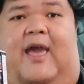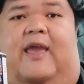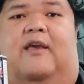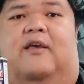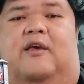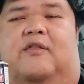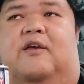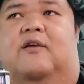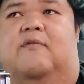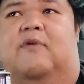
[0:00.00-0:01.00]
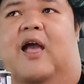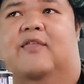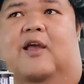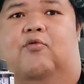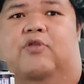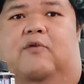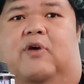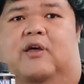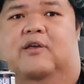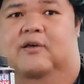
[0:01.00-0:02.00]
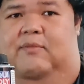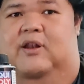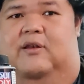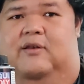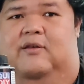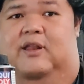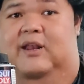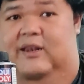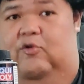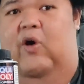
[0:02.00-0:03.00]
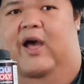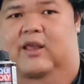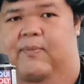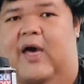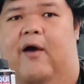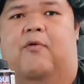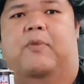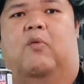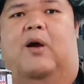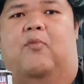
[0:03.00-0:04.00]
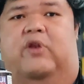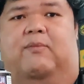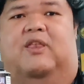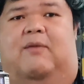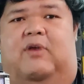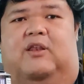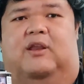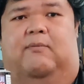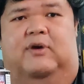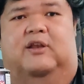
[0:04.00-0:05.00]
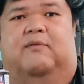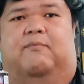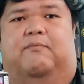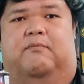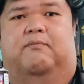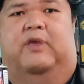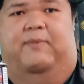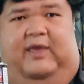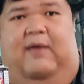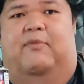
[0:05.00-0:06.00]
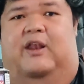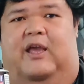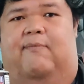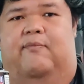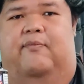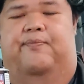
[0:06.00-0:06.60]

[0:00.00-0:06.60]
ได้ซึ่งอาจจะรู้สึกว่ามันลื่นกว่าหรือเปล่าเพราะว่าโมลิมินัมมัน10,000 ppm เลยนะครับ